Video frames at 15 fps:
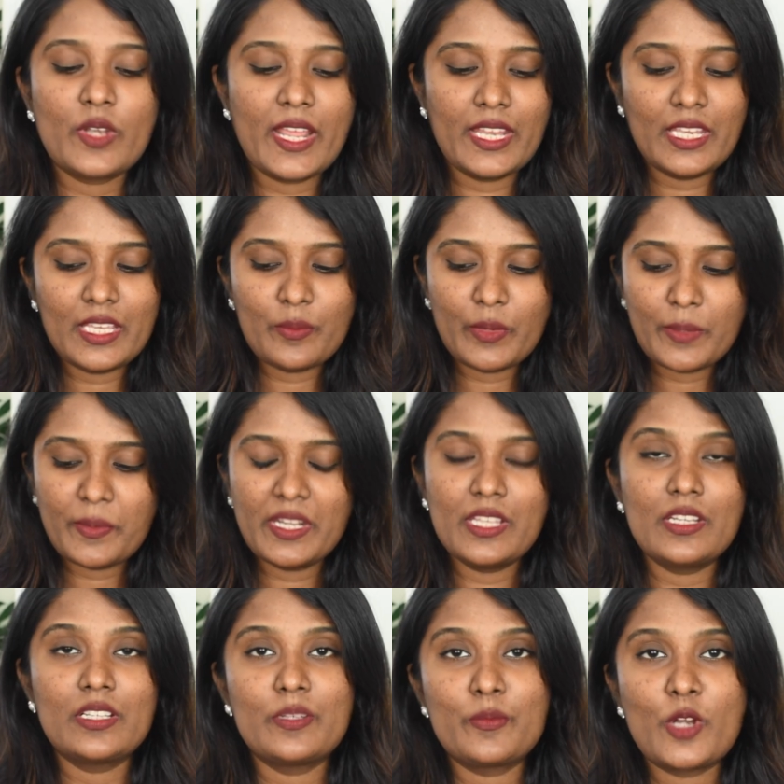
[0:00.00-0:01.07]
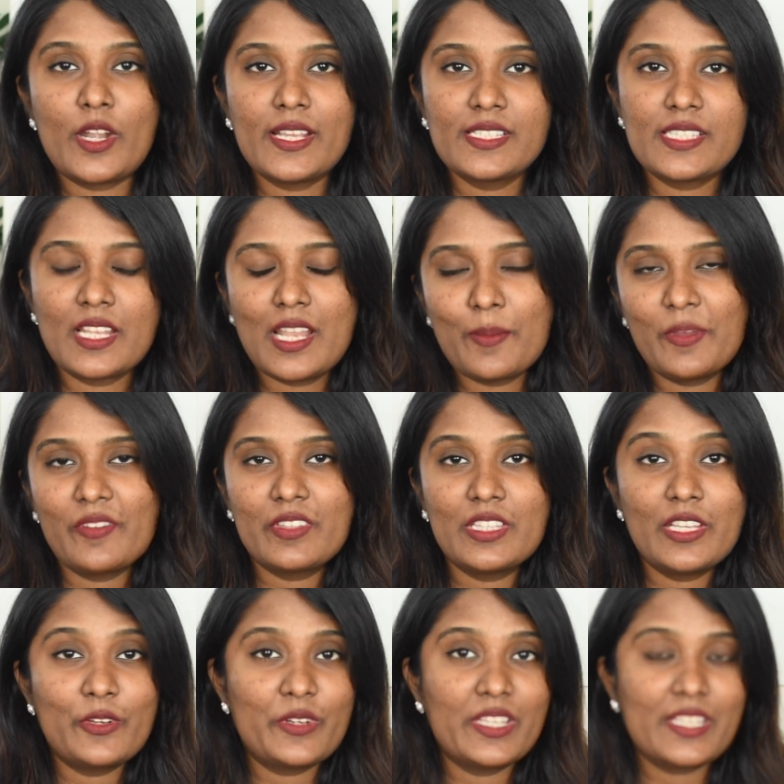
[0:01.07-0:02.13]
நான் இன்னைக்கு பிக் பண்ணியிருக்கிற ப்ராடக்ட்ஸ் எல்லாமே வந்து
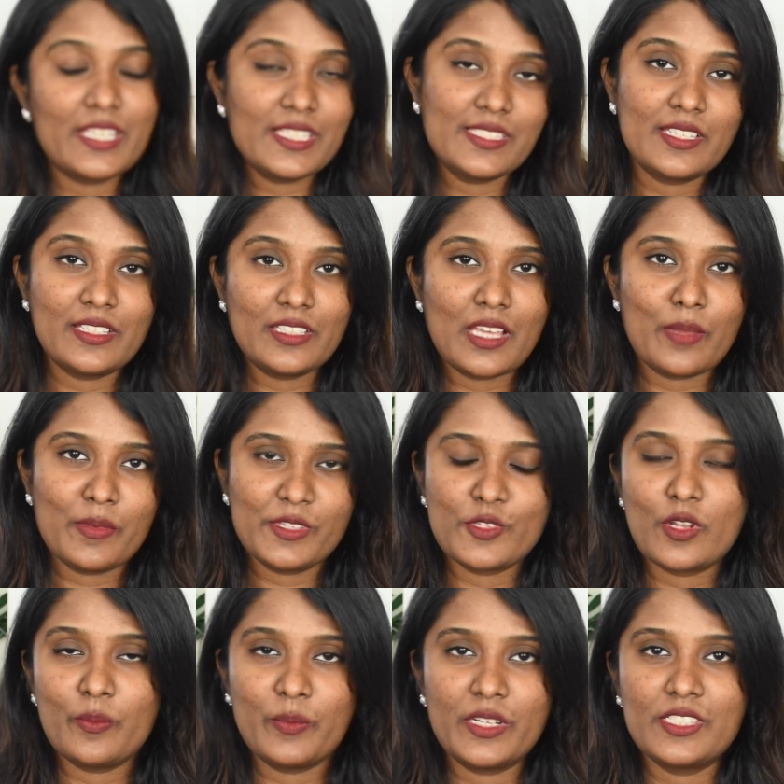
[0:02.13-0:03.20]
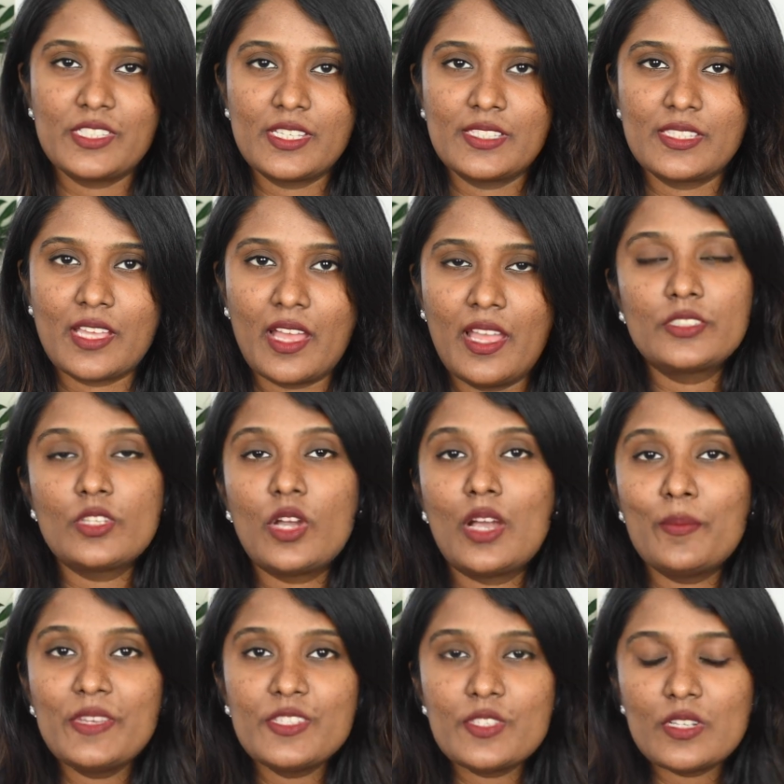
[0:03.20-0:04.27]
என்னோட ரீசெண்ட் அமேசான் பர்ச்சேஸ் தான் ஸோ
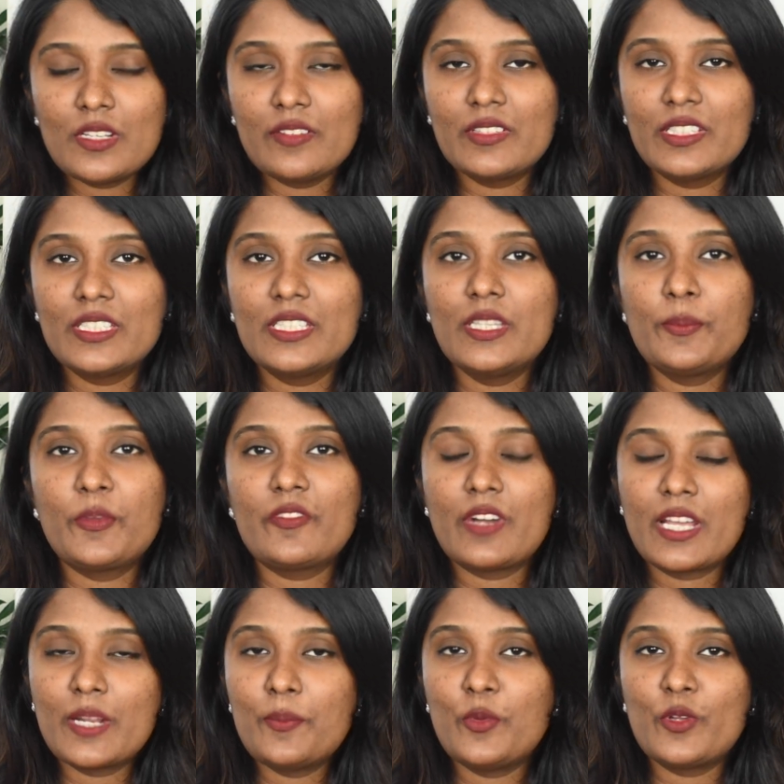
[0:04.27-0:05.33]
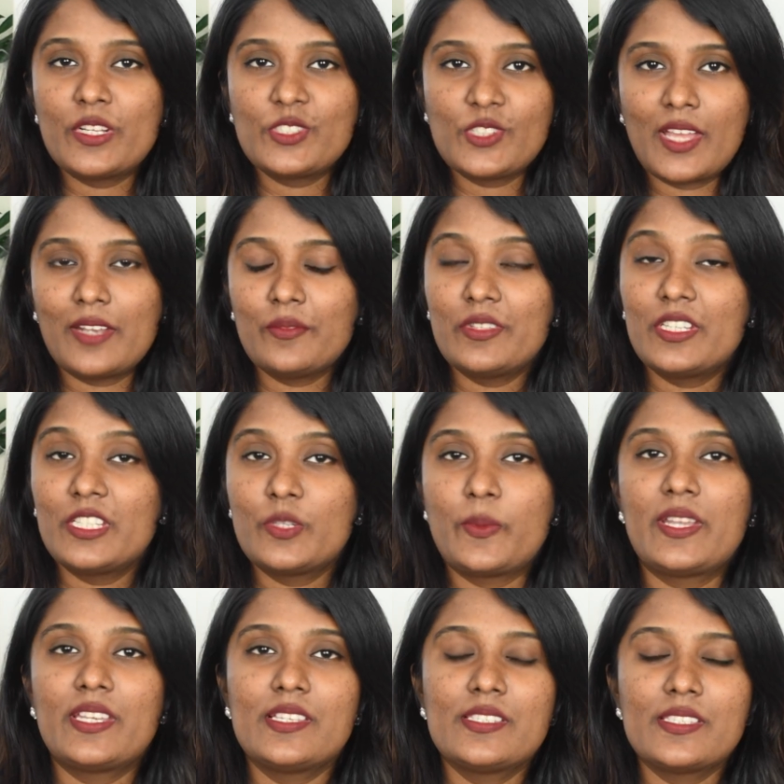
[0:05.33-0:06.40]
அமேசானில் வந்து இப்போ வரப்போகிற ஜான்வரி
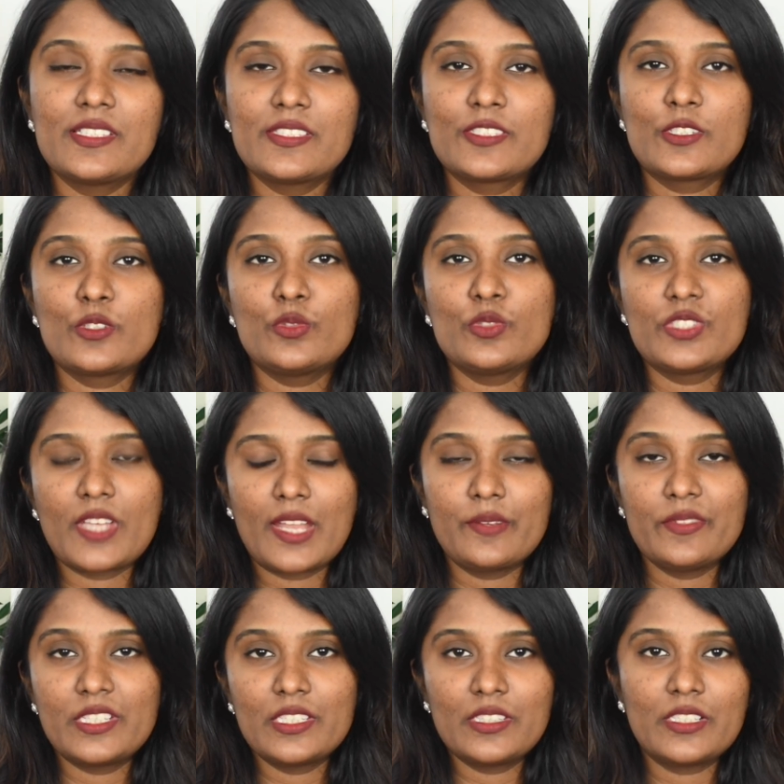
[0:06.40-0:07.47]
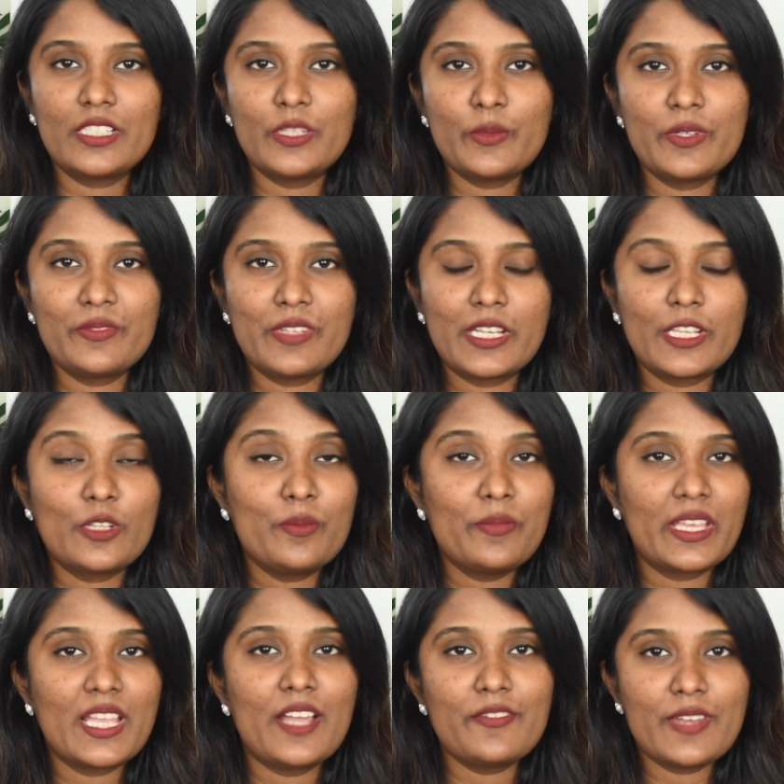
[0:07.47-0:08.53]
டுவெண்ட்டி சிக்ஸ் டு ஜான்வரி தேர்ட்டி ஒன் வரைக்கும்
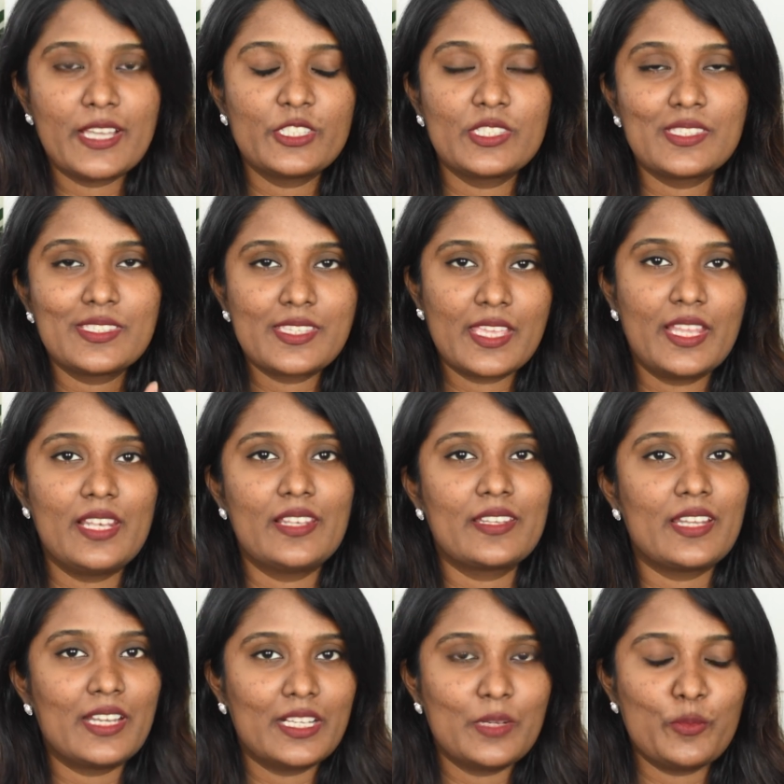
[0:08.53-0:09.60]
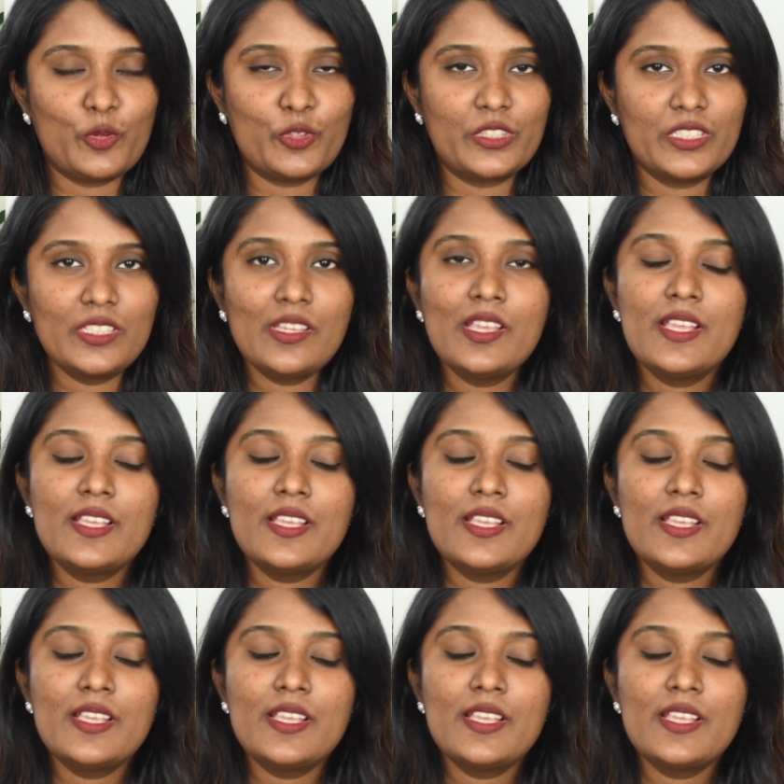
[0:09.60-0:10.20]
மெகா ஃபேஷன் சேல் நடக்க போகுது